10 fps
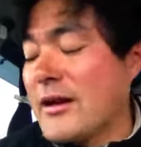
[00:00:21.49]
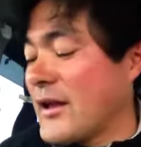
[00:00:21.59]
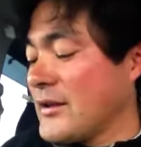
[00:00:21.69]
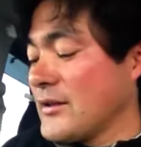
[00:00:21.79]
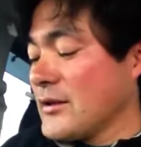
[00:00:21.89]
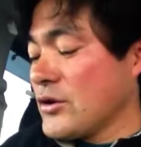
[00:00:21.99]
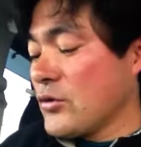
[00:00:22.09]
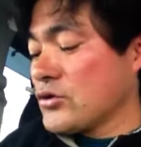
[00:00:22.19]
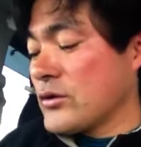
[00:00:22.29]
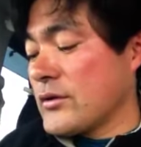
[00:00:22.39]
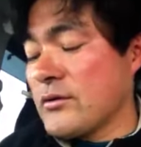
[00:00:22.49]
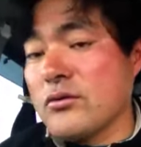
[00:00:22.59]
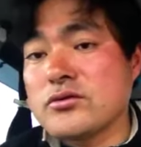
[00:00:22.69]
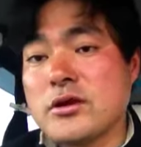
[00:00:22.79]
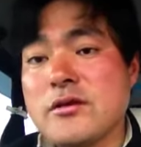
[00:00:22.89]
はい。今日ご紹介するのは
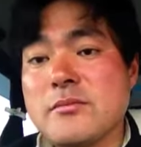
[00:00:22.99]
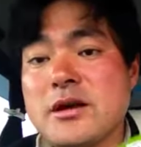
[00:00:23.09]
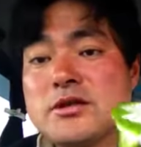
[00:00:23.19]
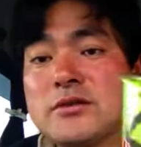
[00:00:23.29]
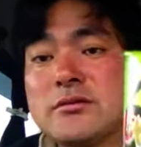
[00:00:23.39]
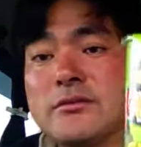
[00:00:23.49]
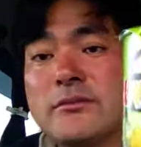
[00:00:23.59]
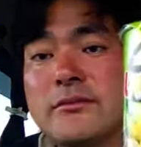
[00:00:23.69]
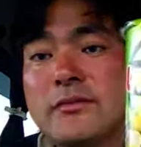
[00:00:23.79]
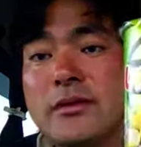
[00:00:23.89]
こちらですね、バシン。